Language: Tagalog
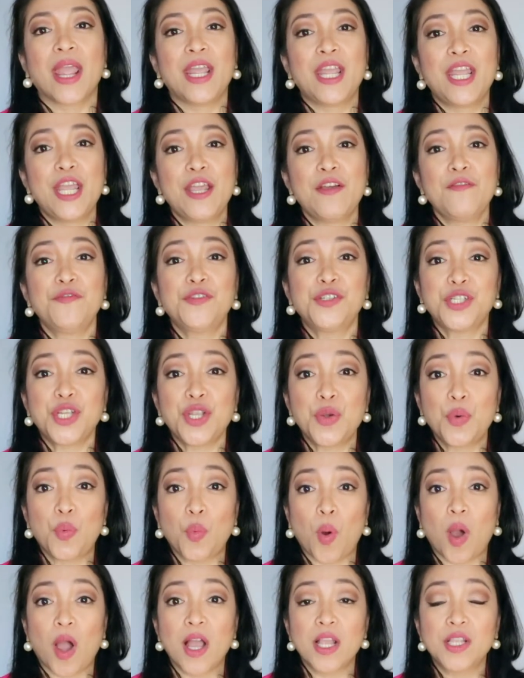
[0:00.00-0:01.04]
if she
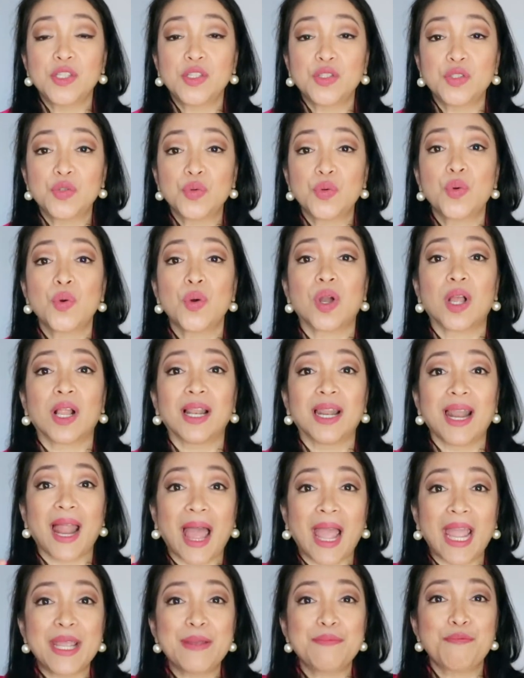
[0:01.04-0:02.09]
wants to
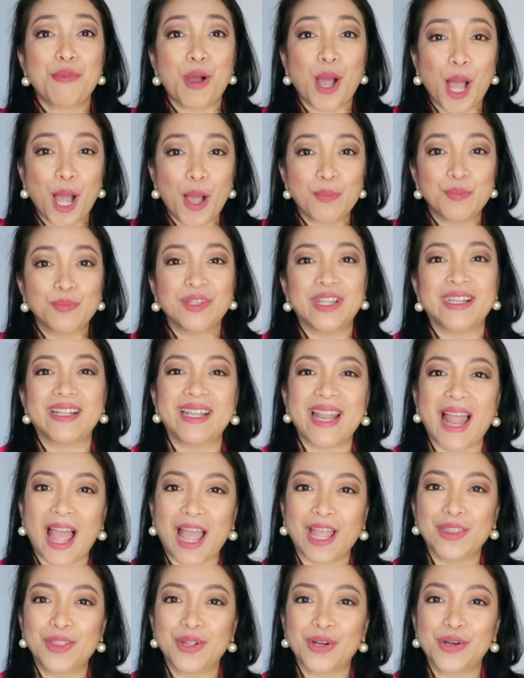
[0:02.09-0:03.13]
climb up the
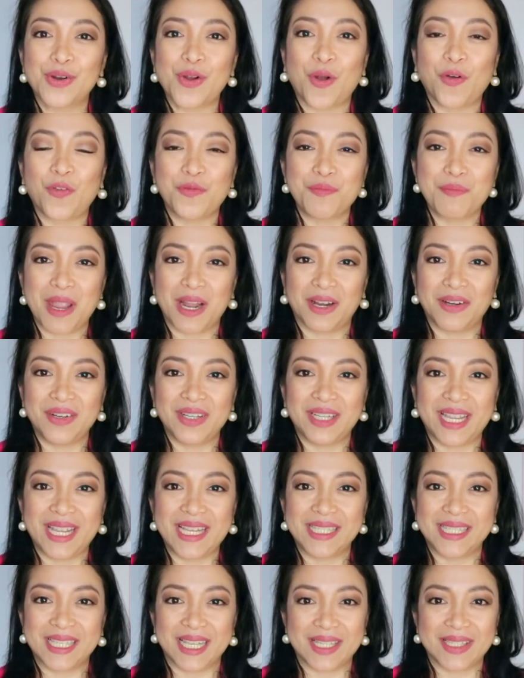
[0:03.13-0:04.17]
ladder of Mary
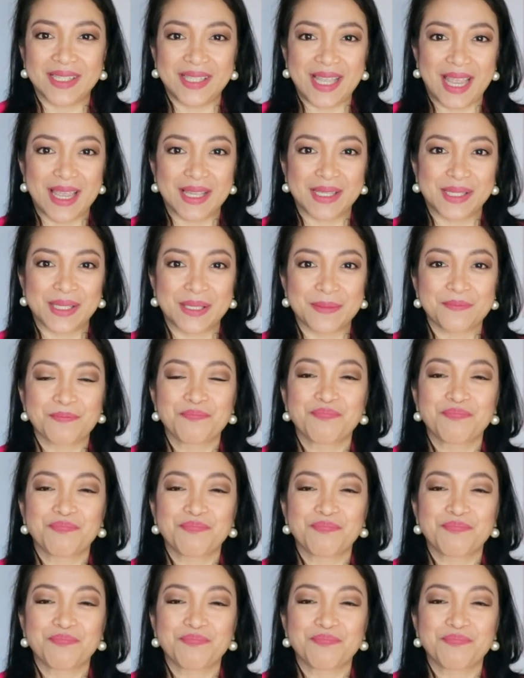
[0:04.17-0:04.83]
Kay success?